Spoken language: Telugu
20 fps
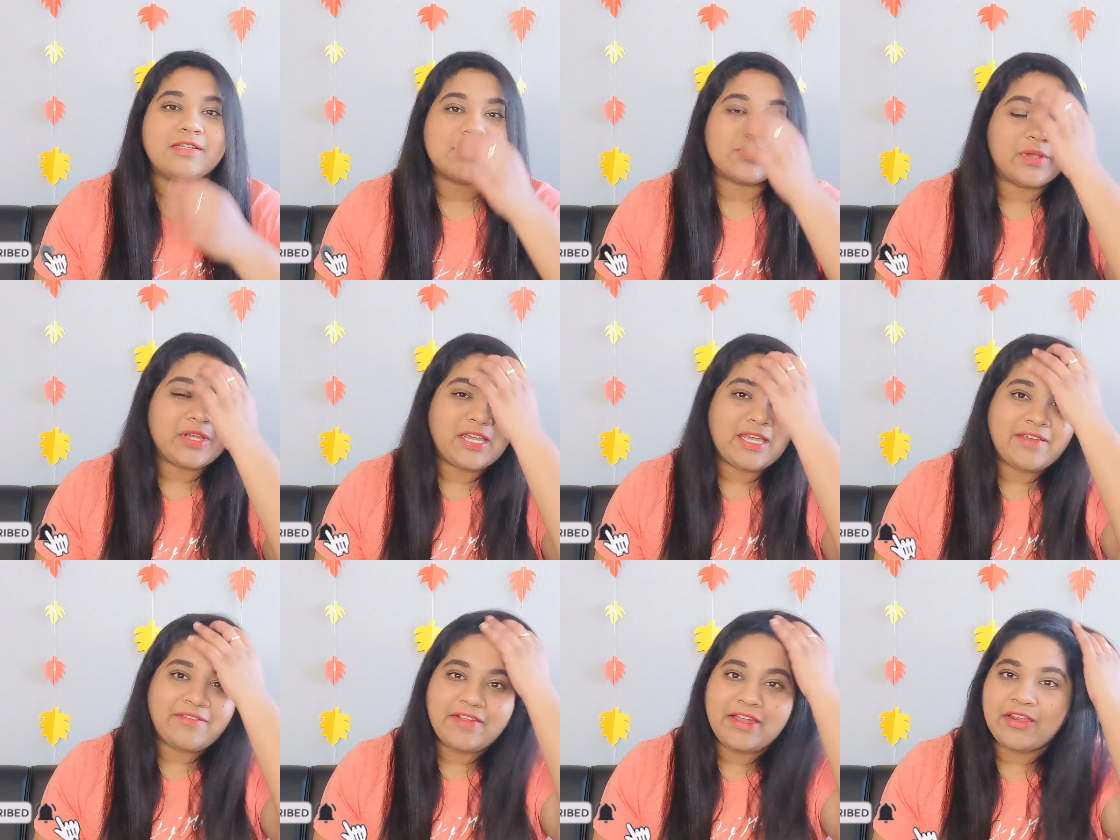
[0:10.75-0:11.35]
సో
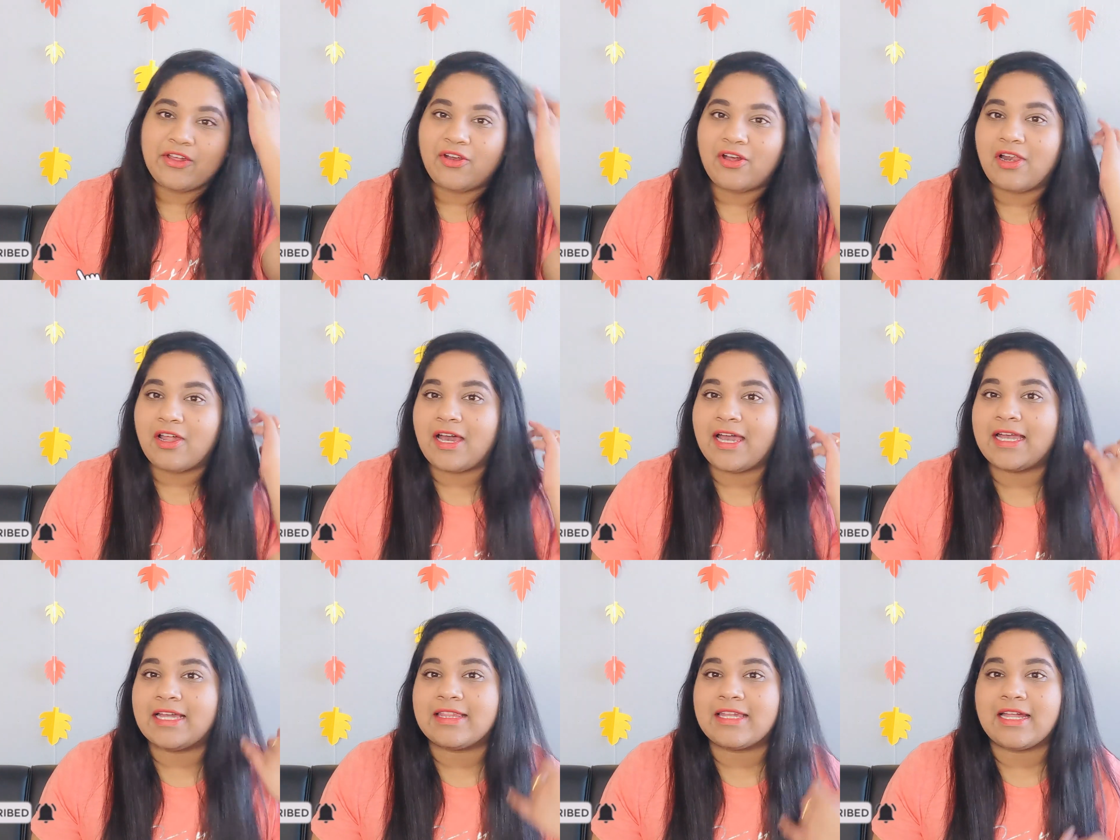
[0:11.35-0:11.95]
ఈ వీడియోలో
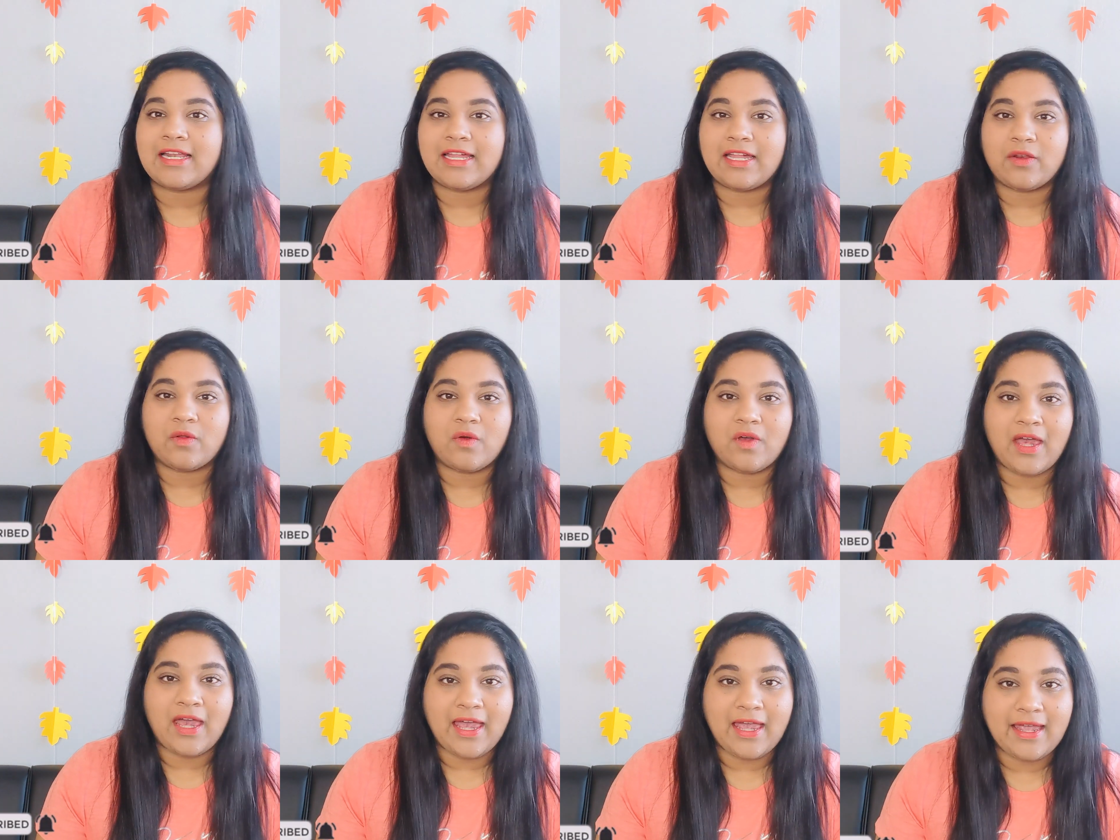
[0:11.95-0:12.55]
అయితే నేను
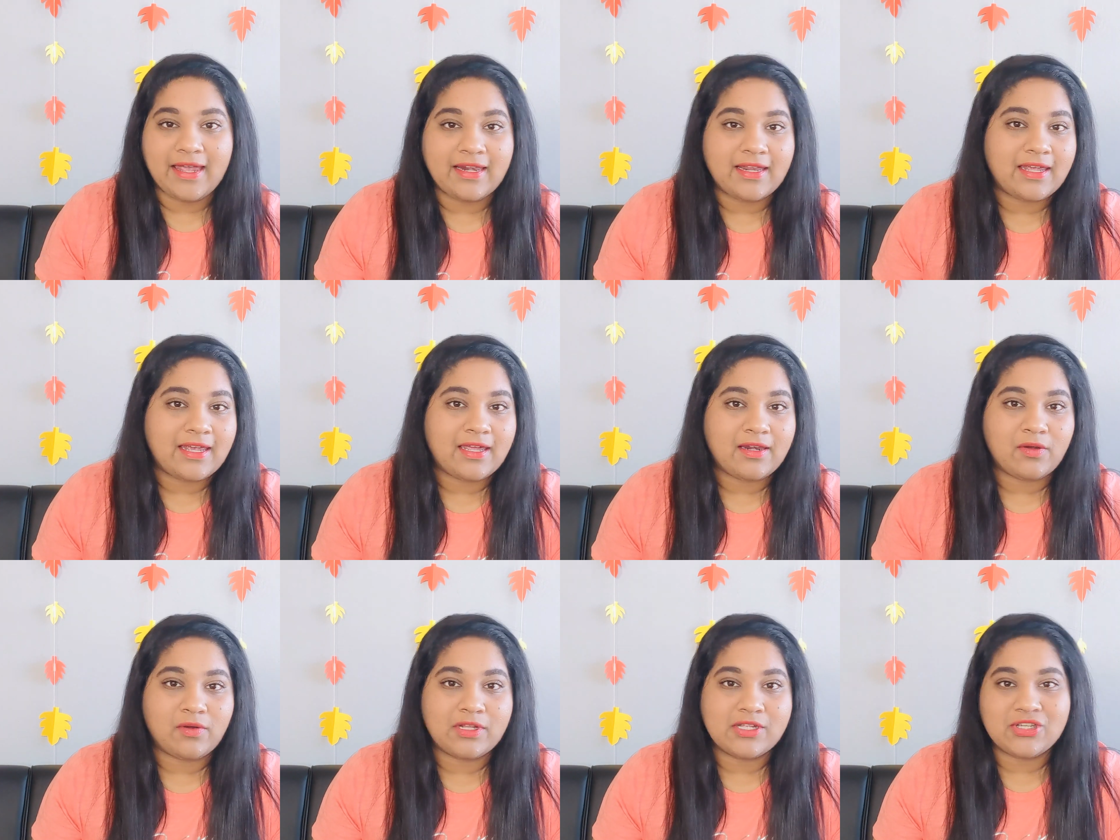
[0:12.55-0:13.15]
హెయిర్
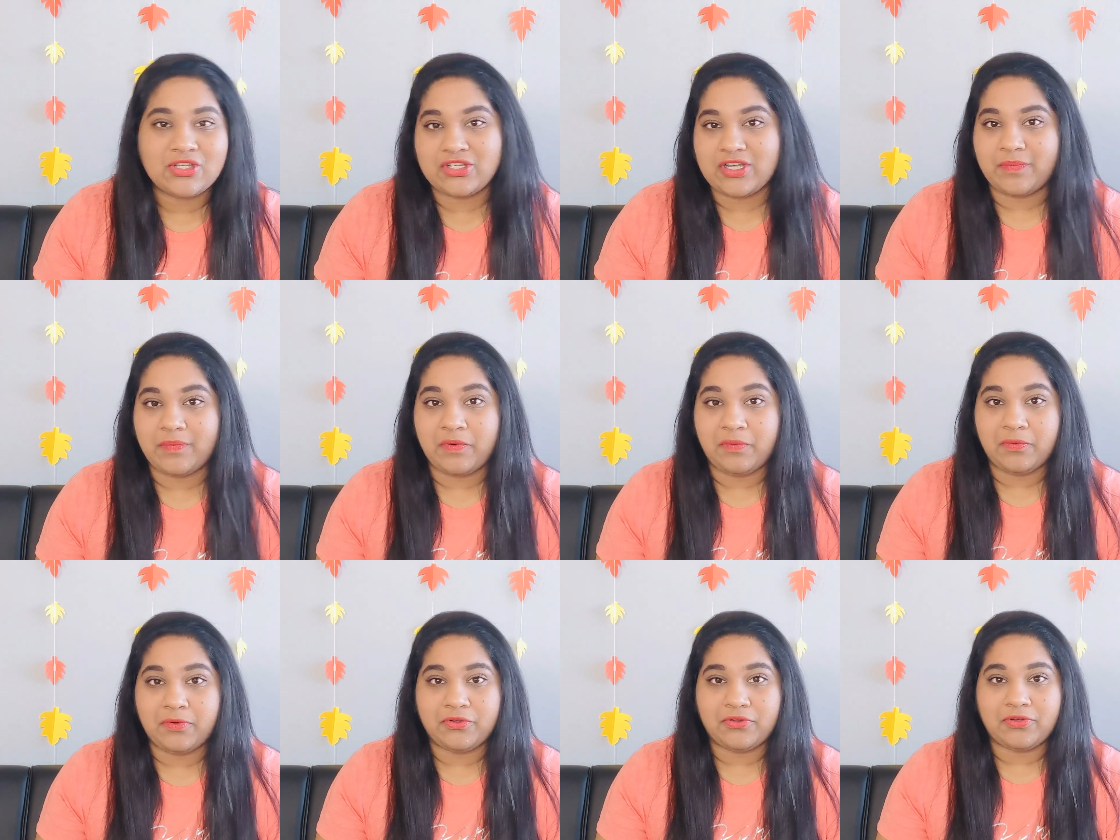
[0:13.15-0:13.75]
కేర్ గురించి
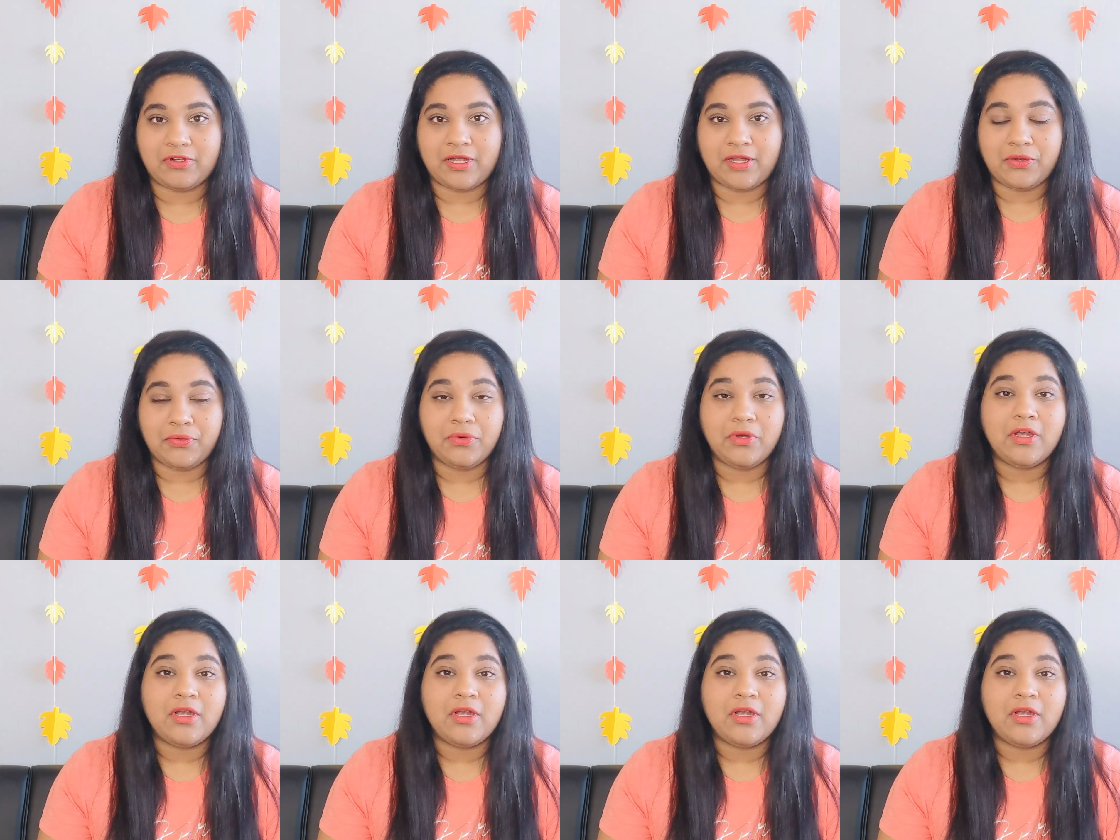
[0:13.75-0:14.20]
చెప్పబోతున్నాను